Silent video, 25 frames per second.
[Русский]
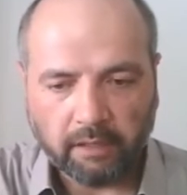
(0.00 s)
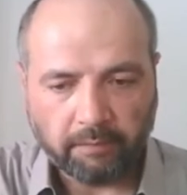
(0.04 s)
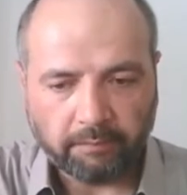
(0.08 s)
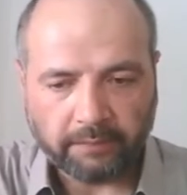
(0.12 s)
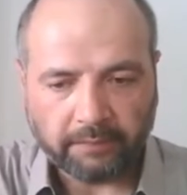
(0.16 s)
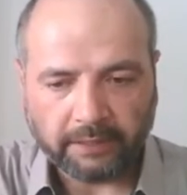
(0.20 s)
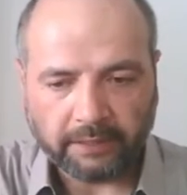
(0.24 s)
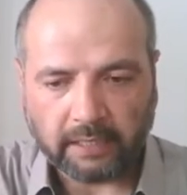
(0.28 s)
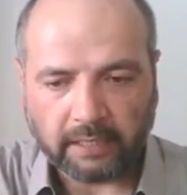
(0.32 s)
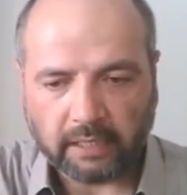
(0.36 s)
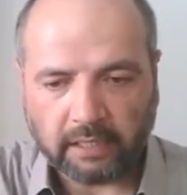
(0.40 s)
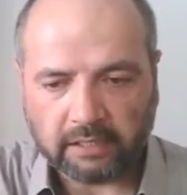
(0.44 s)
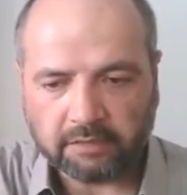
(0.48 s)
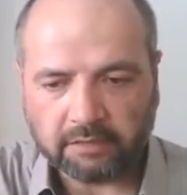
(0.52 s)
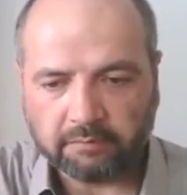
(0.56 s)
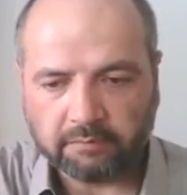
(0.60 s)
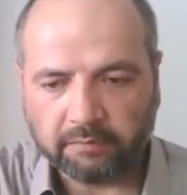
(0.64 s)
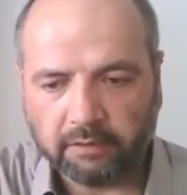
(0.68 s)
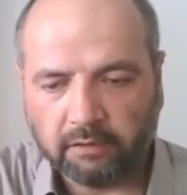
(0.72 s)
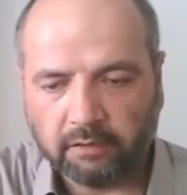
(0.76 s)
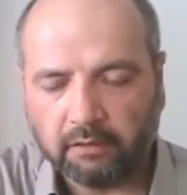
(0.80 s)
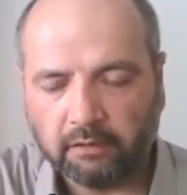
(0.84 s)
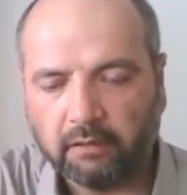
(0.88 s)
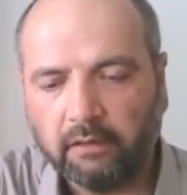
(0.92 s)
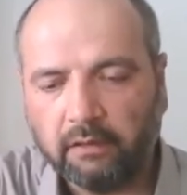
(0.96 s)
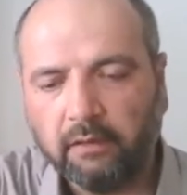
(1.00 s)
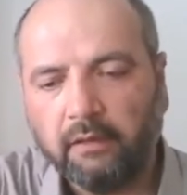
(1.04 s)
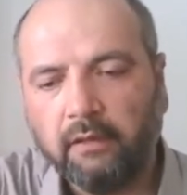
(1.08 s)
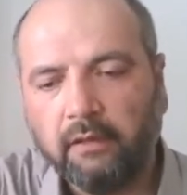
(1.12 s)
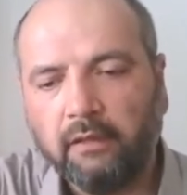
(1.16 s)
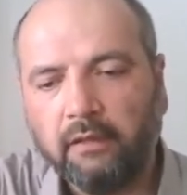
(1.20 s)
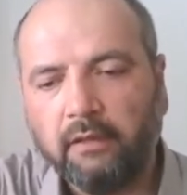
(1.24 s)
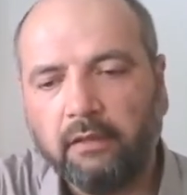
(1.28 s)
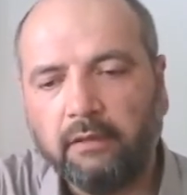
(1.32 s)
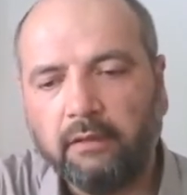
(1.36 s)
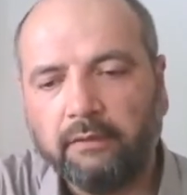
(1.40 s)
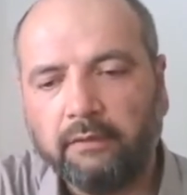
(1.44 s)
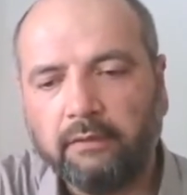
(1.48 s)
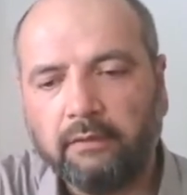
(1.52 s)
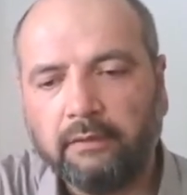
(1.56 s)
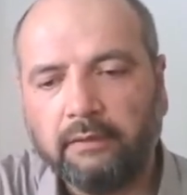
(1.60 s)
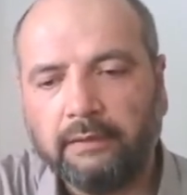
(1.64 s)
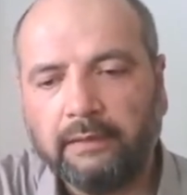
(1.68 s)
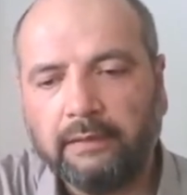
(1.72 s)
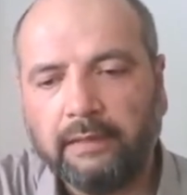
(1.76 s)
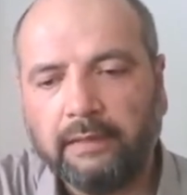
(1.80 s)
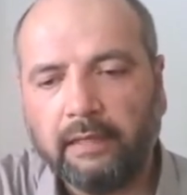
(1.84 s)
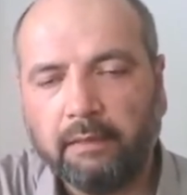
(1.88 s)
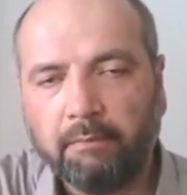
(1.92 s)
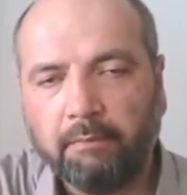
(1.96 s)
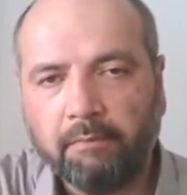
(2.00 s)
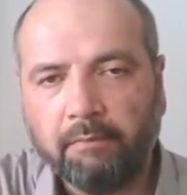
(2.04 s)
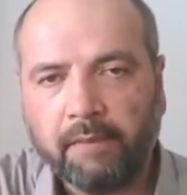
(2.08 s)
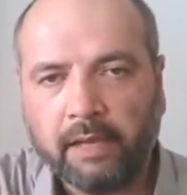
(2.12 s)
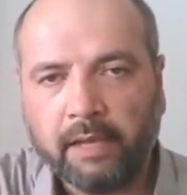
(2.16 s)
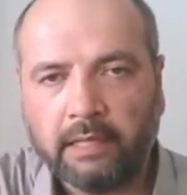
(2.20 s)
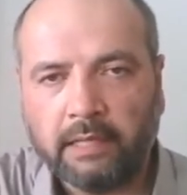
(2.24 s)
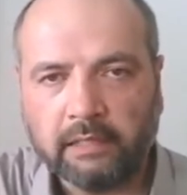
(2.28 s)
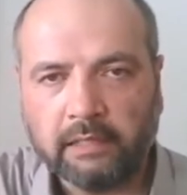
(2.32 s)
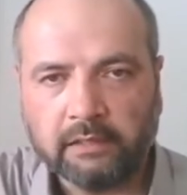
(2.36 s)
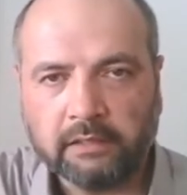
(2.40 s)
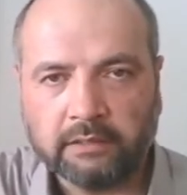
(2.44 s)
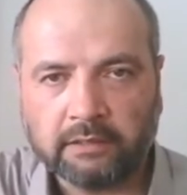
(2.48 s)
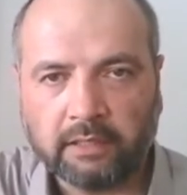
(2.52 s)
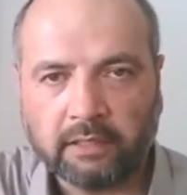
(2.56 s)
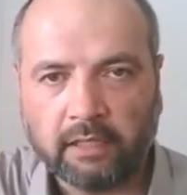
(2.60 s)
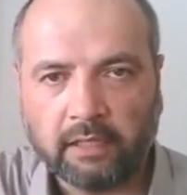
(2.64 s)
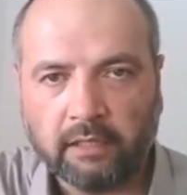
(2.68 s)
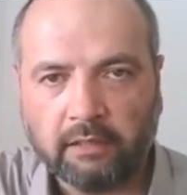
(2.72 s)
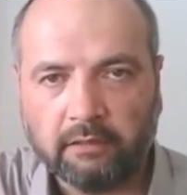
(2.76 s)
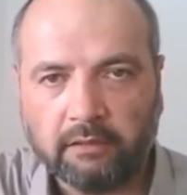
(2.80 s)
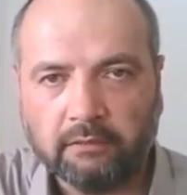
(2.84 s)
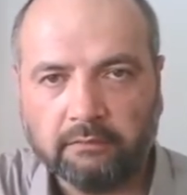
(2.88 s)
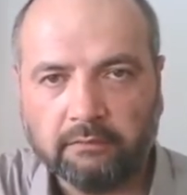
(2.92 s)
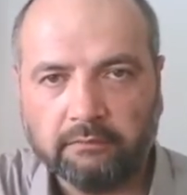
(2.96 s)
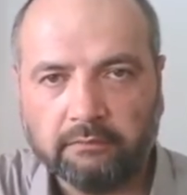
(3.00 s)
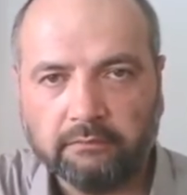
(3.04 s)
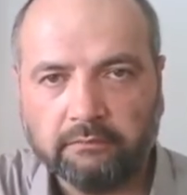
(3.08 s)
приказ был для Бен Исраиль.